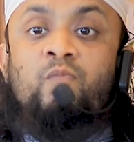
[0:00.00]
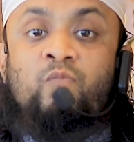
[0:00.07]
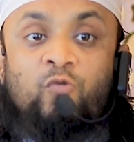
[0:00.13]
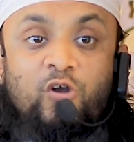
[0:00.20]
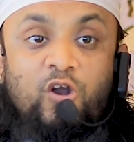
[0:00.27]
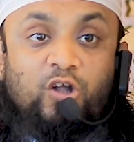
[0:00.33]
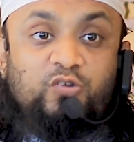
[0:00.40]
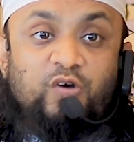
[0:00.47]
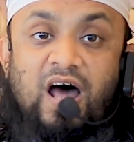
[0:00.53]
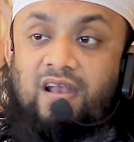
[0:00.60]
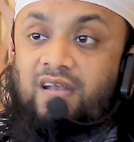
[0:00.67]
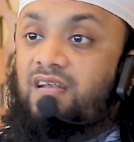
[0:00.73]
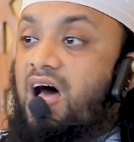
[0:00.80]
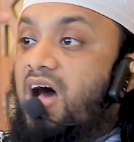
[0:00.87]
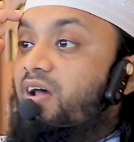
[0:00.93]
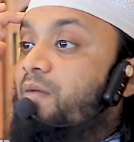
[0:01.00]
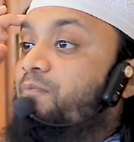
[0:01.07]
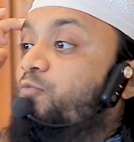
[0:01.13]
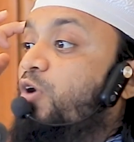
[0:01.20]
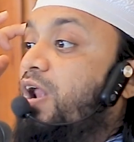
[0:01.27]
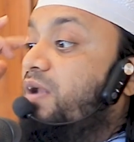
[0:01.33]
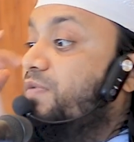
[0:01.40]
মূলত আল্লাহ
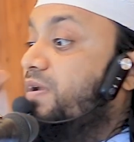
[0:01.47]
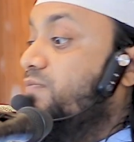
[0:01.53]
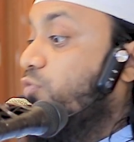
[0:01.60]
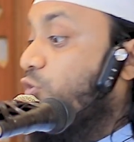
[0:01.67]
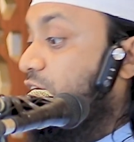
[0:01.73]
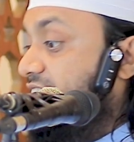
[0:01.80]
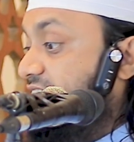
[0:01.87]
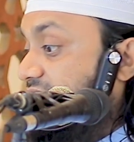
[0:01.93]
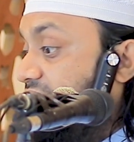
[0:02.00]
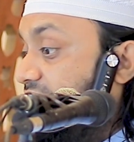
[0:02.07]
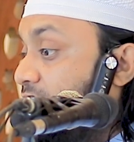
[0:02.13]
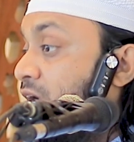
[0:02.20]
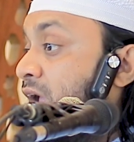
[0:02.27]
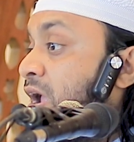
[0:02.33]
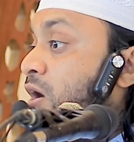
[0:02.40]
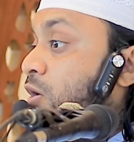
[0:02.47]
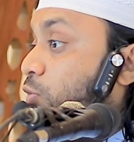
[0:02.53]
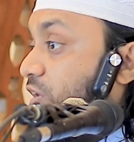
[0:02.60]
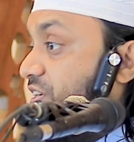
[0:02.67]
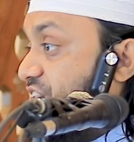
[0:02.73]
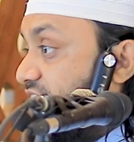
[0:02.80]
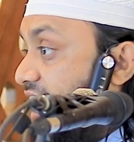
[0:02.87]
রাব্বুল আলামিন বলেছেন
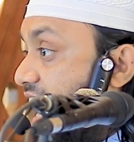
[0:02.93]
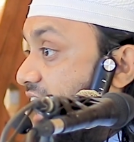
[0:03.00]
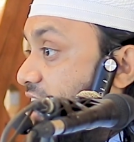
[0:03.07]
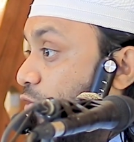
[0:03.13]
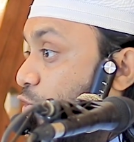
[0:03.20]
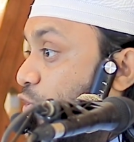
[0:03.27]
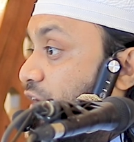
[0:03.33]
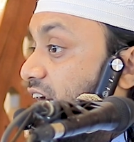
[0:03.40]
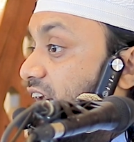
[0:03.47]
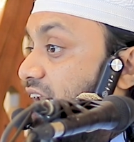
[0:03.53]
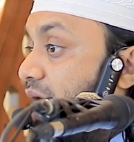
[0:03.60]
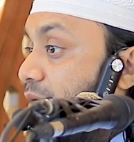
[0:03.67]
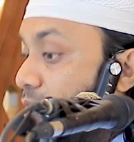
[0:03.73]
ওয়াসারি ইলা